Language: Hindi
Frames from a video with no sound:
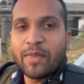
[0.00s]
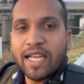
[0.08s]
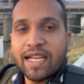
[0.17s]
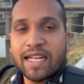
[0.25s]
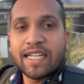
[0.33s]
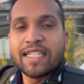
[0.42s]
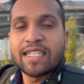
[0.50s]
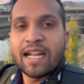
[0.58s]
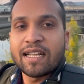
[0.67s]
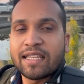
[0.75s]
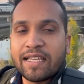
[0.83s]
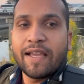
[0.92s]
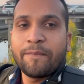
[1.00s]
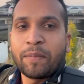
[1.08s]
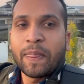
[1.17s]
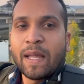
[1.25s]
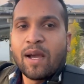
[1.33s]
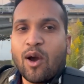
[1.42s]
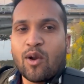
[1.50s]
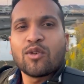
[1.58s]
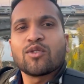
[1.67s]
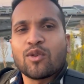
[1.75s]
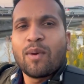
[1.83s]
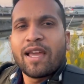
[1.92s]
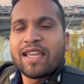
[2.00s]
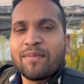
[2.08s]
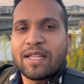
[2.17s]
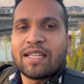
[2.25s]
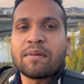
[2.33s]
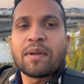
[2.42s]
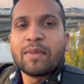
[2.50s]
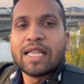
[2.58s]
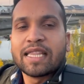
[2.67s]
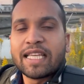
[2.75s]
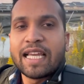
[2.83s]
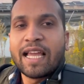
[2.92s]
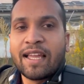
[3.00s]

में क्रेडिट करती है और वो सुबह ही मतलब कि मिलती है